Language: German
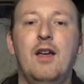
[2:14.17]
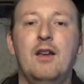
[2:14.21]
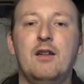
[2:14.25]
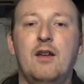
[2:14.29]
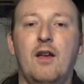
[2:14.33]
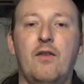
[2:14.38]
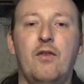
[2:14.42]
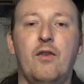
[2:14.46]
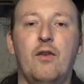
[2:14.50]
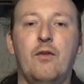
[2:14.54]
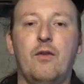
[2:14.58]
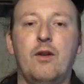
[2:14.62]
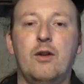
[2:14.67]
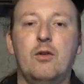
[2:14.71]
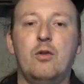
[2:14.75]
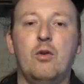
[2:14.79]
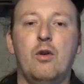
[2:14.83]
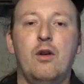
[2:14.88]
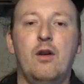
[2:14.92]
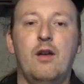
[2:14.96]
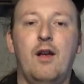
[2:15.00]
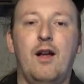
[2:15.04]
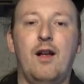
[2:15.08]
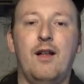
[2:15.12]
dass
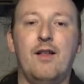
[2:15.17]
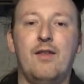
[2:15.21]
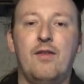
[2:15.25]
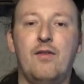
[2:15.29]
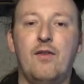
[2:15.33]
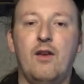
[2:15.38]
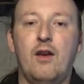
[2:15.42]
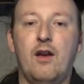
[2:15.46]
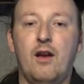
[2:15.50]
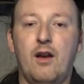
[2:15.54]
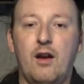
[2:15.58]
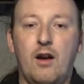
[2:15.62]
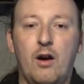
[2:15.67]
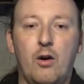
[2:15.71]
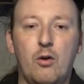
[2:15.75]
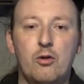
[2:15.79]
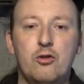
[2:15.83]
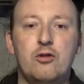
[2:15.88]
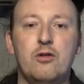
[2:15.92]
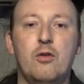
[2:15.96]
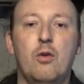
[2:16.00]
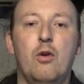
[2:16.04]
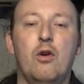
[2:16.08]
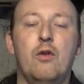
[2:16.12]
eventuell als
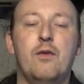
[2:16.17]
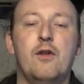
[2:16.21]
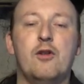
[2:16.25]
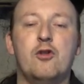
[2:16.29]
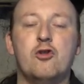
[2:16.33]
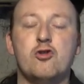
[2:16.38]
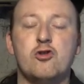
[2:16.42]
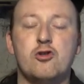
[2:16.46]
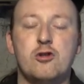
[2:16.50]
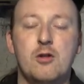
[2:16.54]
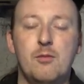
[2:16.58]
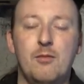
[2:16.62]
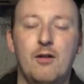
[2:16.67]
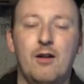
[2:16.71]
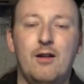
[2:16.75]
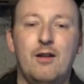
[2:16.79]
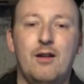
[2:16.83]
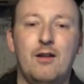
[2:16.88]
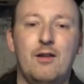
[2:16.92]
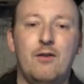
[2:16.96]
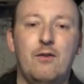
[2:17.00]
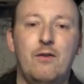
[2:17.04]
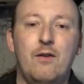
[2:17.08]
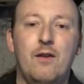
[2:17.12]
Rauschen irgendwelche Stimmen
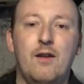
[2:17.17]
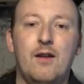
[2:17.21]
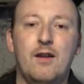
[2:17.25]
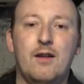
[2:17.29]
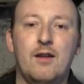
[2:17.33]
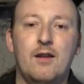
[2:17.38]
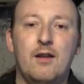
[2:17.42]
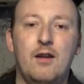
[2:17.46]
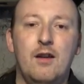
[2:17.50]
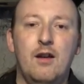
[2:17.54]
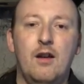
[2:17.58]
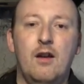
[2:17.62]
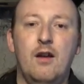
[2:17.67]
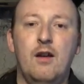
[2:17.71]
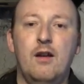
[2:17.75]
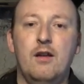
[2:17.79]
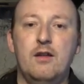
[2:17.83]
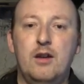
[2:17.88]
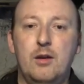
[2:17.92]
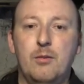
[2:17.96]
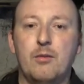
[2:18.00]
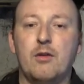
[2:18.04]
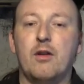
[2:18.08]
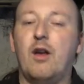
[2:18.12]
erkannt werden,
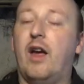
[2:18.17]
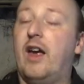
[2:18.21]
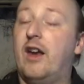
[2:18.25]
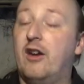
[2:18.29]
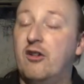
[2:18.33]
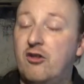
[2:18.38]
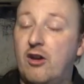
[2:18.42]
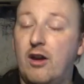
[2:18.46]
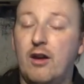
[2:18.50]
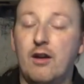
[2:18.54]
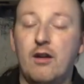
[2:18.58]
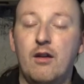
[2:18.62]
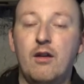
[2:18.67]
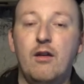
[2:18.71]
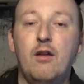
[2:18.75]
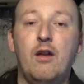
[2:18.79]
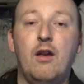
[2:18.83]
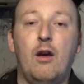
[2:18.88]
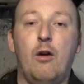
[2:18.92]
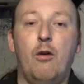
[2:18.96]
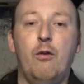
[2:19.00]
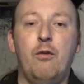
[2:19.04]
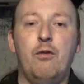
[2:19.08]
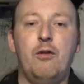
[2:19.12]
die man eigentlich gerne
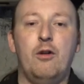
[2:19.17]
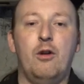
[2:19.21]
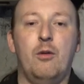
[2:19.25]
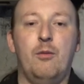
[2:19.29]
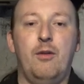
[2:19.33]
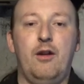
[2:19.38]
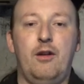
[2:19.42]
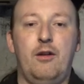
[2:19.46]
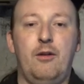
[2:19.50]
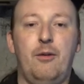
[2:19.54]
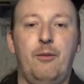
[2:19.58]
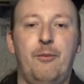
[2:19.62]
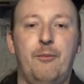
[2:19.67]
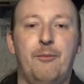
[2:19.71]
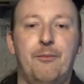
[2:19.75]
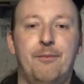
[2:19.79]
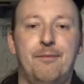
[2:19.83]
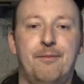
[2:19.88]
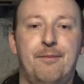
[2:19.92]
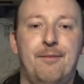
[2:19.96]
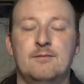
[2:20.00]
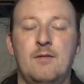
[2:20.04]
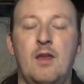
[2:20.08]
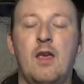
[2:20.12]
aufgenommen hätte.
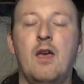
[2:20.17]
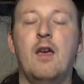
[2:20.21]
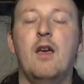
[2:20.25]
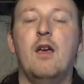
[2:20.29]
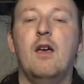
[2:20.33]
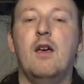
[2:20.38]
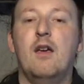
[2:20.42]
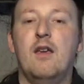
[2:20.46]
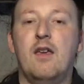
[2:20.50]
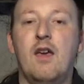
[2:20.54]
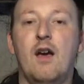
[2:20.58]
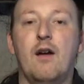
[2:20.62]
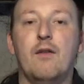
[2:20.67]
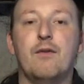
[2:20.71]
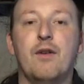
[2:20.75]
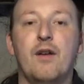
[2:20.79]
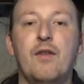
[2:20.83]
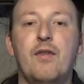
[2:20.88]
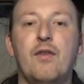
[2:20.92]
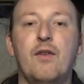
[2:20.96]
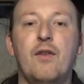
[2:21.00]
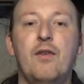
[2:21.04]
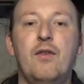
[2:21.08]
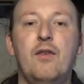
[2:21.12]
Ja,
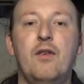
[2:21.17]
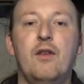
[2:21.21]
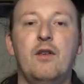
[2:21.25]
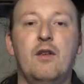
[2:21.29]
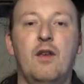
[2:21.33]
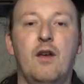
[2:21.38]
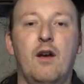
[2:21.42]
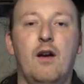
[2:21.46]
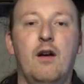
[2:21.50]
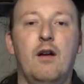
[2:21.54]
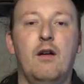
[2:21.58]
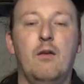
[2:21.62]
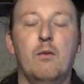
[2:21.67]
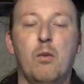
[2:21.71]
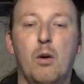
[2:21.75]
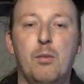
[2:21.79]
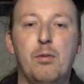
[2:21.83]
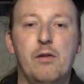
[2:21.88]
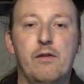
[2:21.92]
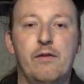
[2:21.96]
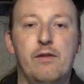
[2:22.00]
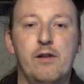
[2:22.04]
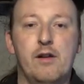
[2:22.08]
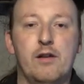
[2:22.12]
was ist der
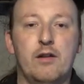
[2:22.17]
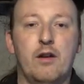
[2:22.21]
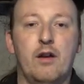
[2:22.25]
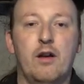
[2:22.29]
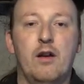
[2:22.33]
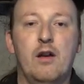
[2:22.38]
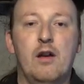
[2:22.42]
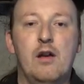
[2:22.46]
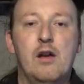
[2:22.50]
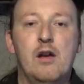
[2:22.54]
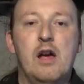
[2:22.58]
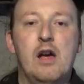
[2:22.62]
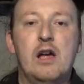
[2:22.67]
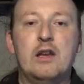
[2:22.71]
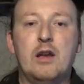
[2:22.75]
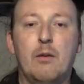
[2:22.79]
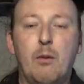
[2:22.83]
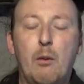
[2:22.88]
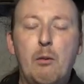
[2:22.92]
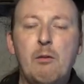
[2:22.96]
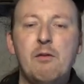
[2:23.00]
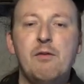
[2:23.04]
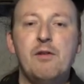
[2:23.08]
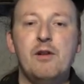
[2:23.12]
Wobble-Filter? Der
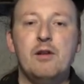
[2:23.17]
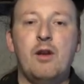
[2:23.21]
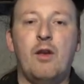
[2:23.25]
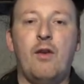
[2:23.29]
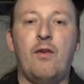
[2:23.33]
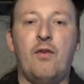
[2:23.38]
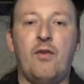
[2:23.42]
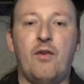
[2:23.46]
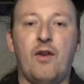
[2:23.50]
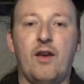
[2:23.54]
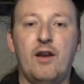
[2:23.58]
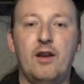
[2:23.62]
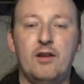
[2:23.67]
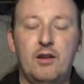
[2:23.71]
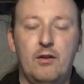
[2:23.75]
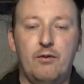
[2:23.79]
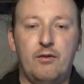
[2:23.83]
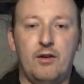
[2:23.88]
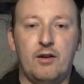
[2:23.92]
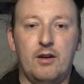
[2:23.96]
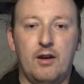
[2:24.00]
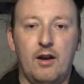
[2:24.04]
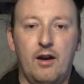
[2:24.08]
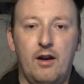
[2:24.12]
Wobble-Filter ist relativ
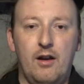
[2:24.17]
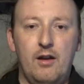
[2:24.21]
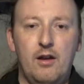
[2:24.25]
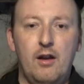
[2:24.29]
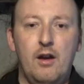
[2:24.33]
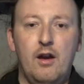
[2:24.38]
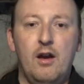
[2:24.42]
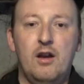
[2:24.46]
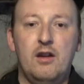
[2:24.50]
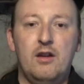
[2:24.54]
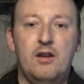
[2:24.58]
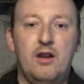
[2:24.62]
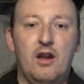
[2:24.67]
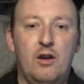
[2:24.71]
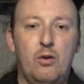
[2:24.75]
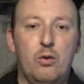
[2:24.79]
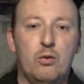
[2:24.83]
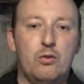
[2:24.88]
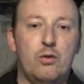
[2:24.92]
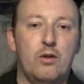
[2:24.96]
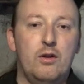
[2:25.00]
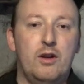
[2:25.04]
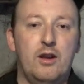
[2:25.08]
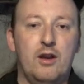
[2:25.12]
genial. Der
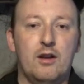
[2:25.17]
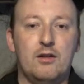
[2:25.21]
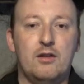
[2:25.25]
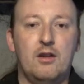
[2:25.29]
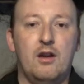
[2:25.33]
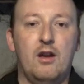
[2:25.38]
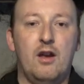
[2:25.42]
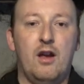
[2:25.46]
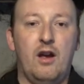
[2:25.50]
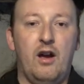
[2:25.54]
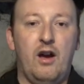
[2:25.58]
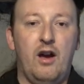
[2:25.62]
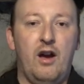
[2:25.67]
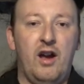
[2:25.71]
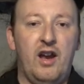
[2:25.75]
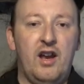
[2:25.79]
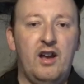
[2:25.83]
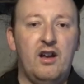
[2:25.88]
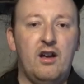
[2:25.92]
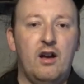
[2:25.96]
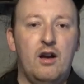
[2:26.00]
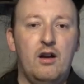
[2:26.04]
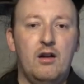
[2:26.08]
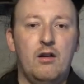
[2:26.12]
kontrolliert
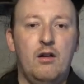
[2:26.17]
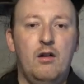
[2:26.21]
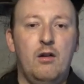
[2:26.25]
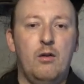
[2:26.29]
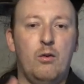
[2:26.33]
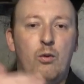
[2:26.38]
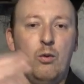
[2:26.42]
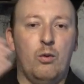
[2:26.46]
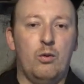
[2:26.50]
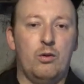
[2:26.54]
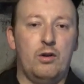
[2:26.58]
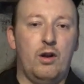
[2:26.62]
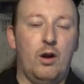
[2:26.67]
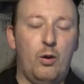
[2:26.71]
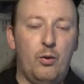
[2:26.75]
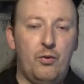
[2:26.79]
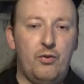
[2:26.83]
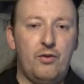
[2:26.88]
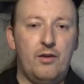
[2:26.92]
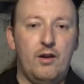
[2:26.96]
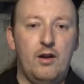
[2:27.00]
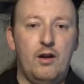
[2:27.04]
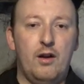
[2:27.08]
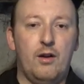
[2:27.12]
Eingang und
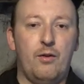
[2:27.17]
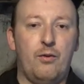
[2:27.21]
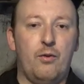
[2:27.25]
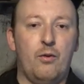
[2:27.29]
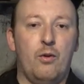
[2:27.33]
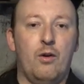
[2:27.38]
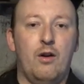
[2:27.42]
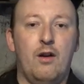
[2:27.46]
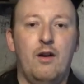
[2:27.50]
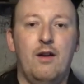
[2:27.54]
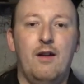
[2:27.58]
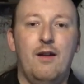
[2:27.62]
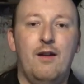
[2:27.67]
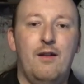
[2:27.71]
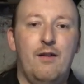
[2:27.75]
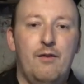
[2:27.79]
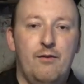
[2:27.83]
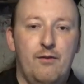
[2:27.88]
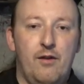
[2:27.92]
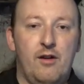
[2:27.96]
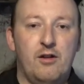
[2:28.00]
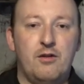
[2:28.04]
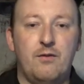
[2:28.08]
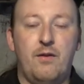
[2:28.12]
Ausgang, also
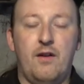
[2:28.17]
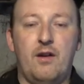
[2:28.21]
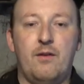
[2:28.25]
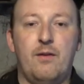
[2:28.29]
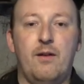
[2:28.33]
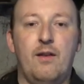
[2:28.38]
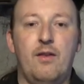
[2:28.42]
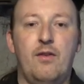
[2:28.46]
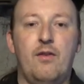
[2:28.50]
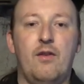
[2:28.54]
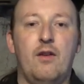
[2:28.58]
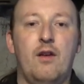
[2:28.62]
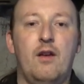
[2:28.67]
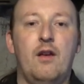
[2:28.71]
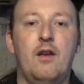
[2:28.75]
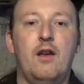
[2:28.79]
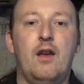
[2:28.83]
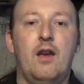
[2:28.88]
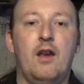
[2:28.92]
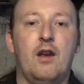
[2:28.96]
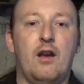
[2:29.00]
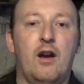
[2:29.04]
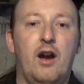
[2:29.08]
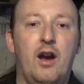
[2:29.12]
welche Frequenzen
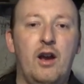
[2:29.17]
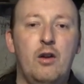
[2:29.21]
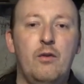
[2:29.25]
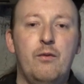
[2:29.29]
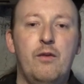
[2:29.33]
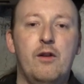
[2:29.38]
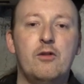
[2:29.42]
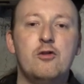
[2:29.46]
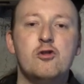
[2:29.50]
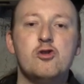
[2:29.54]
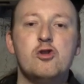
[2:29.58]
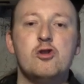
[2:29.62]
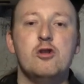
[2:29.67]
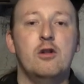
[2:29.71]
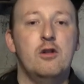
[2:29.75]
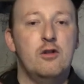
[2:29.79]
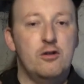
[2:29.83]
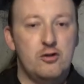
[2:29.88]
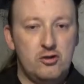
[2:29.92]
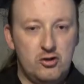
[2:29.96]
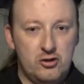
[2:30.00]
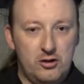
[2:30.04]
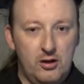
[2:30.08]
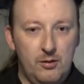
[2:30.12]
gehen rein, welche
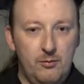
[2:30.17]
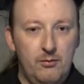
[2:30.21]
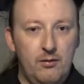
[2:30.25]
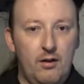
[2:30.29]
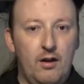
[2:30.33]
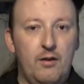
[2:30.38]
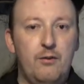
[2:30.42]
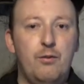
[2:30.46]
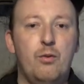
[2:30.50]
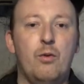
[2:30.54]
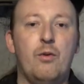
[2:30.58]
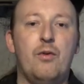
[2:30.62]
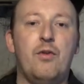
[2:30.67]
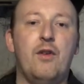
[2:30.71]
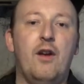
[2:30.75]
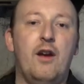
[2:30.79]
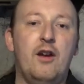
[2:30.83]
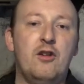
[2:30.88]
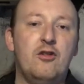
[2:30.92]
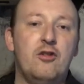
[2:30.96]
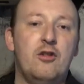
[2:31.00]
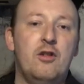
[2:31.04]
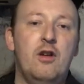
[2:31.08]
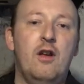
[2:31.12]
stimmen,
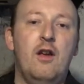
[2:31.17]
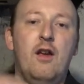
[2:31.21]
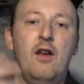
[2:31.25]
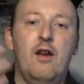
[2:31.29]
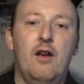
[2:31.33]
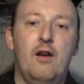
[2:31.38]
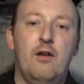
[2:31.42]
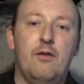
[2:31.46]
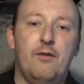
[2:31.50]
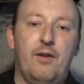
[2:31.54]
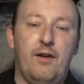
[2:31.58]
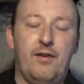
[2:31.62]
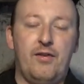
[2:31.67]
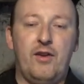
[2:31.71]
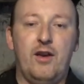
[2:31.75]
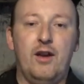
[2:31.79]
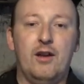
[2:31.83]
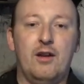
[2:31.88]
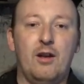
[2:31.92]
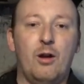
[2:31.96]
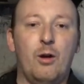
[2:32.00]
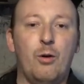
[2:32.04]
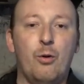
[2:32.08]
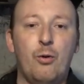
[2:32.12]
Anführungszeichen, was
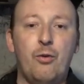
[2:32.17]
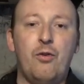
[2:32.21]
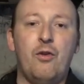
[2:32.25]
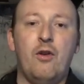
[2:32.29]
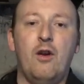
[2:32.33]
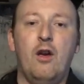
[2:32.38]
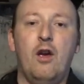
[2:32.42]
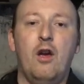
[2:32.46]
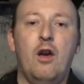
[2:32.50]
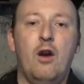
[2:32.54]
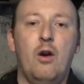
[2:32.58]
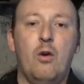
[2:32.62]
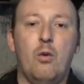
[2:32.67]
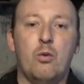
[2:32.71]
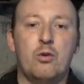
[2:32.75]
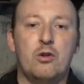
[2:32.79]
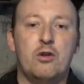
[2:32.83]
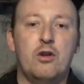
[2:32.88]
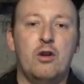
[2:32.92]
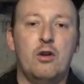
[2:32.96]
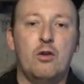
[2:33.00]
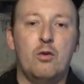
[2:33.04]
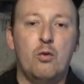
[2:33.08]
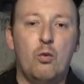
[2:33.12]
geht raus.
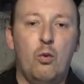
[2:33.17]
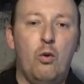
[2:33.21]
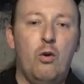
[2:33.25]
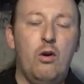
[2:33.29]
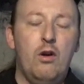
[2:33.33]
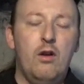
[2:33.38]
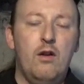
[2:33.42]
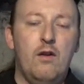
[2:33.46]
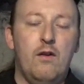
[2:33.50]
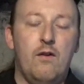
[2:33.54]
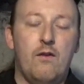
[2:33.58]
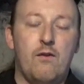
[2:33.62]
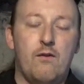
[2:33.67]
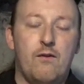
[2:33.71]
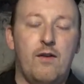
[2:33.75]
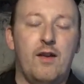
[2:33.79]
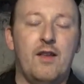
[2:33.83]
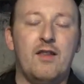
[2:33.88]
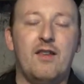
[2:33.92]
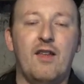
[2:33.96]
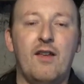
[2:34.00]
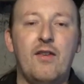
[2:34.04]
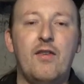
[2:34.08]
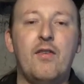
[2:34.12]
Und nur
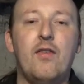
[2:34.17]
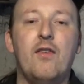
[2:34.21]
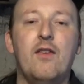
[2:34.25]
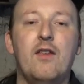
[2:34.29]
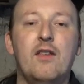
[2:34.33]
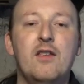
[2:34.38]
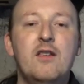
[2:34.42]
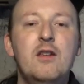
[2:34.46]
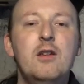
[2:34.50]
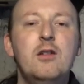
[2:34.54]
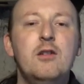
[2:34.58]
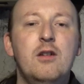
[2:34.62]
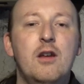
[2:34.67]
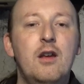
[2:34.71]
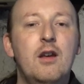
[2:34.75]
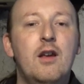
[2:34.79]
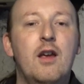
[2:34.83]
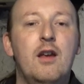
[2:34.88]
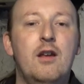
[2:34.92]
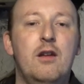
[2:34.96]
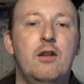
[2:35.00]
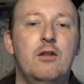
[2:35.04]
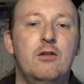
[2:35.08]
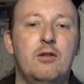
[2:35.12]
wenn das nicht
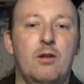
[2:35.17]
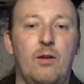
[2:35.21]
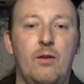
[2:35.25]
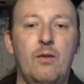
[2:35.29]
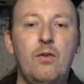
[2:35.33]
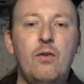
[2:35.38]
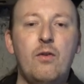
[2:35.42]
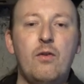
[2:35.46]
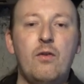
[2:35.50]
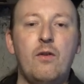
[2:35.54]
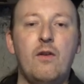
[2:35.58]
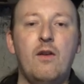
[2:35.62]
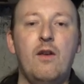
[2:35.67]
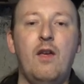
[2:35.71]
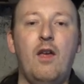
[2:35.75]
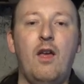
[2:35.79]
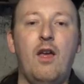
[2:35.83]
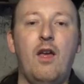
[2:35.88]
identisch ist,